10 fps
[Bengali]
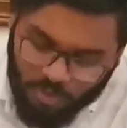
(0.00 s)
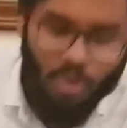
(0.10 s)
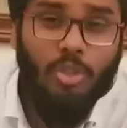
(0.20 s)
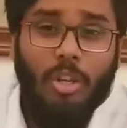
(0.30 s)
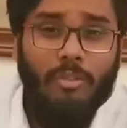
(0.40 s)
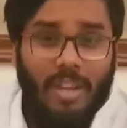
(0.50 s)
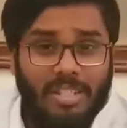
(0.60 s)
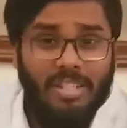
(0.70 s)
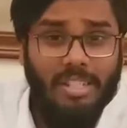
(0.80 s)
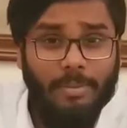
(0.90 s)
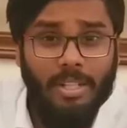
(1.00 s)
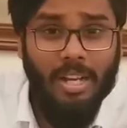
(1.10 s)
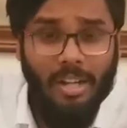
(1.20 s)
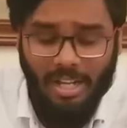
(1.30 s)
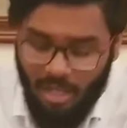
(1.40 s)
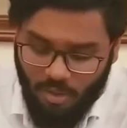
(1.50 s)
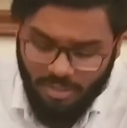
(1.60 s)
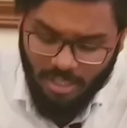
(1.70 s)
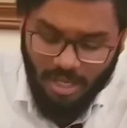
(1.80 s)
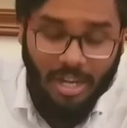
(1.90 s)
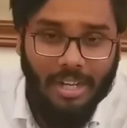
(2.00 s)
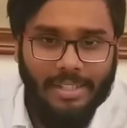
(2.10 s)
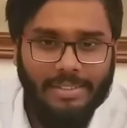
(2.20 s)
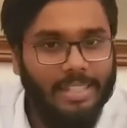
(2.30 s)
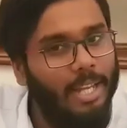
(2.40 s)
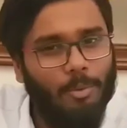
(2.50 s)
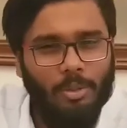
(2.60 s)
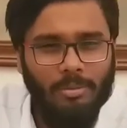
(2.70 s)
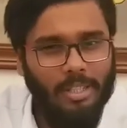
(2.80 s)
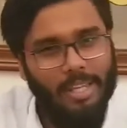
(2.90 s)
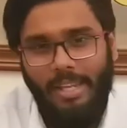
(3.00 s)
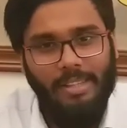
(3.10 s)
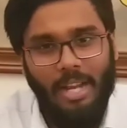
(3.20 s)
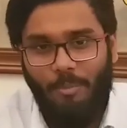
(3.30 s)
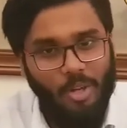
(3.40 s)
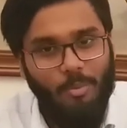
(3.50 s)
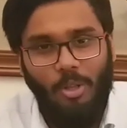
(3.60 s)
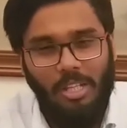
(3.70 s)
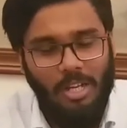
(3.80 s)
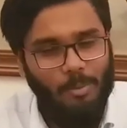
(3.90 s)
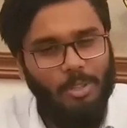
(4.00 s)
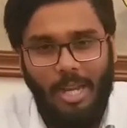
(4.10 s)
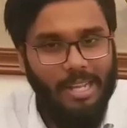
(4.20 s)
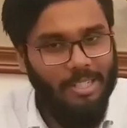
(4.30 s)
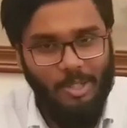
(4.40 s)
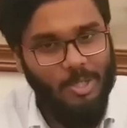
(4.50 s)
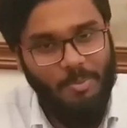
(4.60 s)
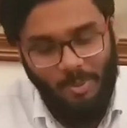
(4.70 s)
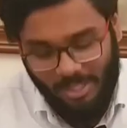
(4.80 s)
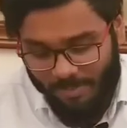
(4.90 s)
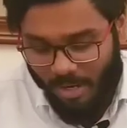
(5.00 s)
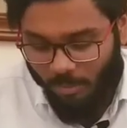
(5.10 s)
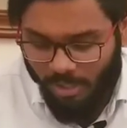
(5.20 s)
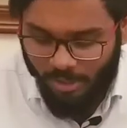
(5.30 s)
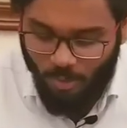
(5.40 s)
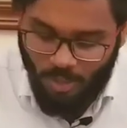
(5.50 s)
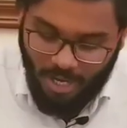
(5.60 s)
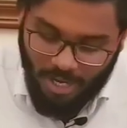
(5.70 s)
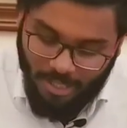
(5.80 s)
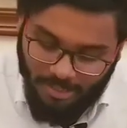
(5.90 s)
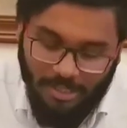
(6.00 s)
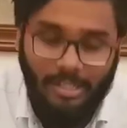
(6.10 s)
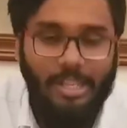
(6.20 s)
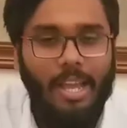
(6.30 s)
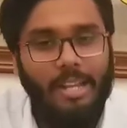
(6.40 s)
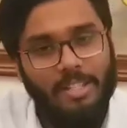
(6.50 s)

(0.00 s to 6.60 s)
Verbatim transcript: তো চলো ফার্স্টে ডিমের ডালাটা খাওয়া যাক আর কেমন খেয়ে তারপরেই বলতে পারবো তার আগে নিশ্চয়ই বলতে পারবো না কিন্তু কালারটা দেখে আর